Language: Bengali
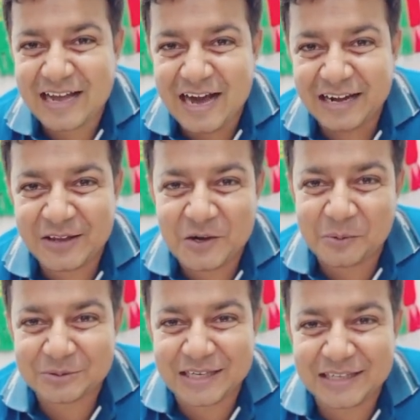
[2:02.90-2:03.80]
কার এই
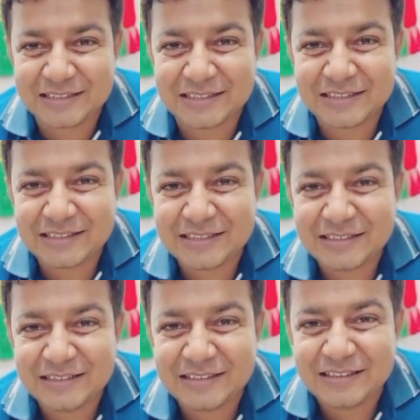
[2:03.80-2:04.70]
ক্ষমতা আছে
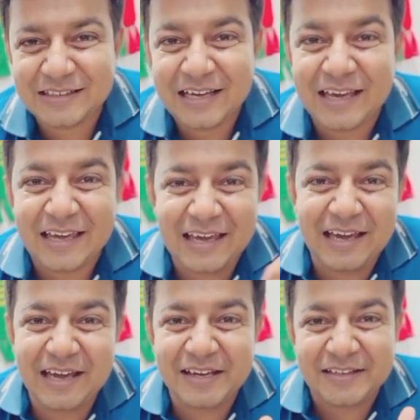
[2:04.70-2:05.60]

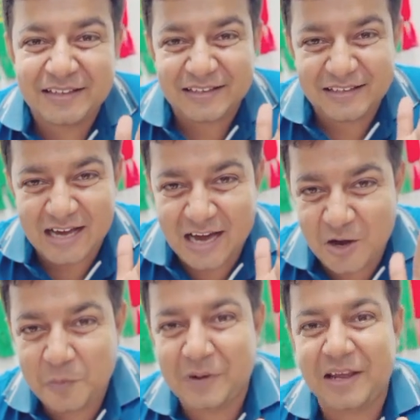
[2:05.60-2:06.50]
কে
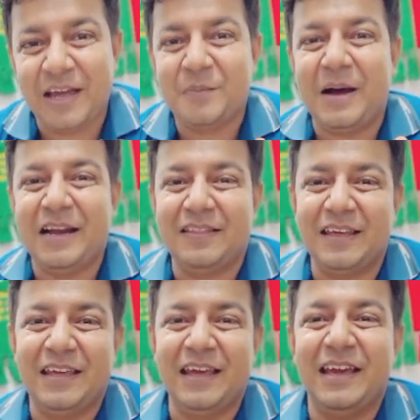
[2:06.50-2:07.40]
আওয়ামী লীগের
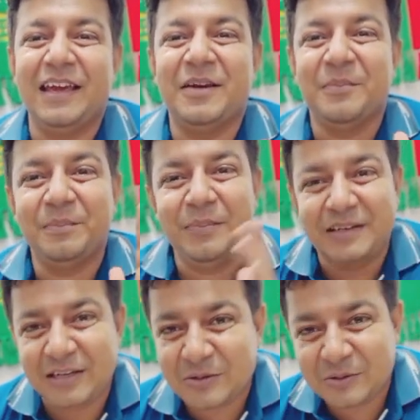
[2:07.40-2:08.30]
বাড়িতে গিয়ে
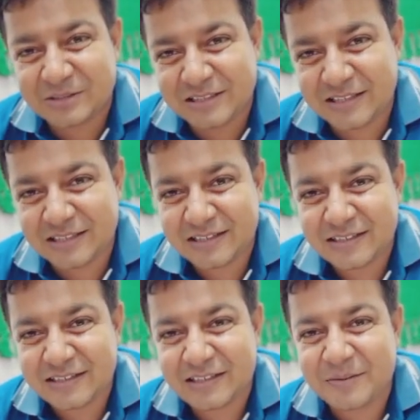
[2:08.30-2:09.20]
মিটিং করছে
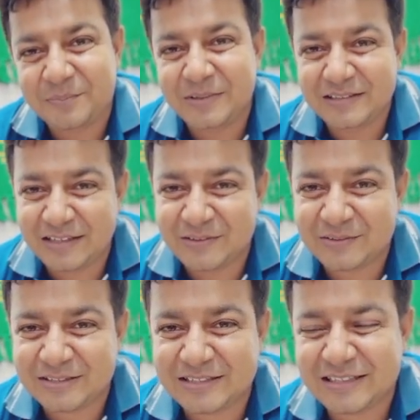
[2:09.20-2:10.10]
মিছিল
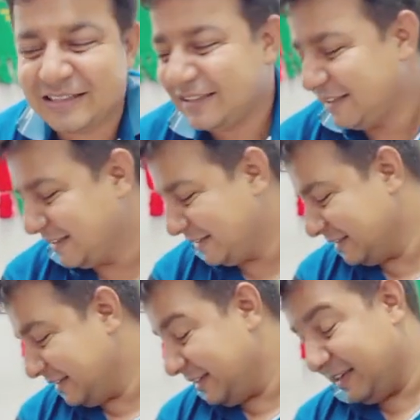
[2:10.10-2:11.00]
করছে
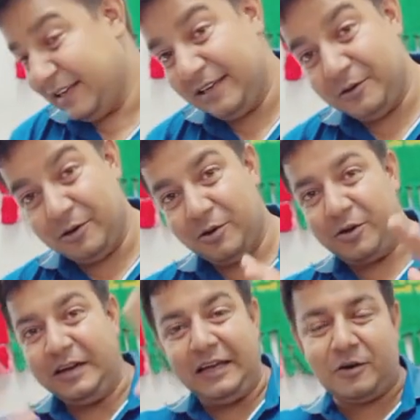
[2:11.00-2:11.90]
এইগুলো
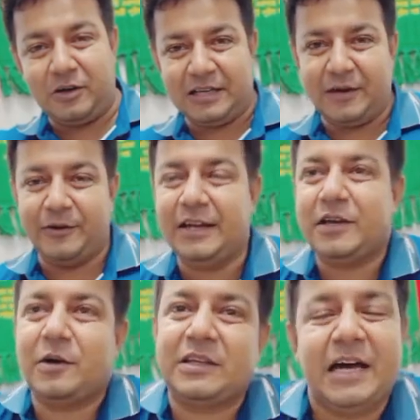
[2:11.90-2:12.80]
অনেক কথা
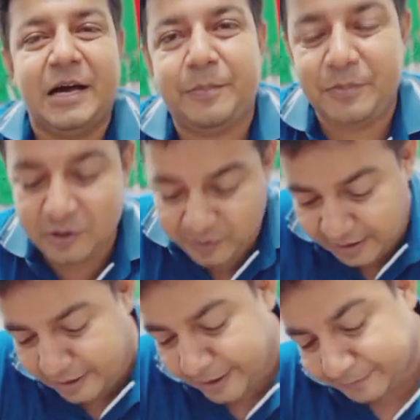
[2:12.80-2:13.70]
অনেক কথা প্রিয়
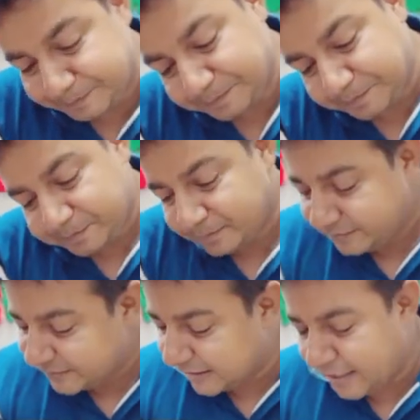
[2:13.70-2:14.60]
ভাইরা
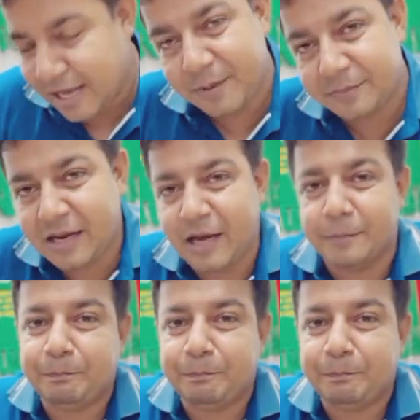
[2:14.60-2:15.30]
আমরা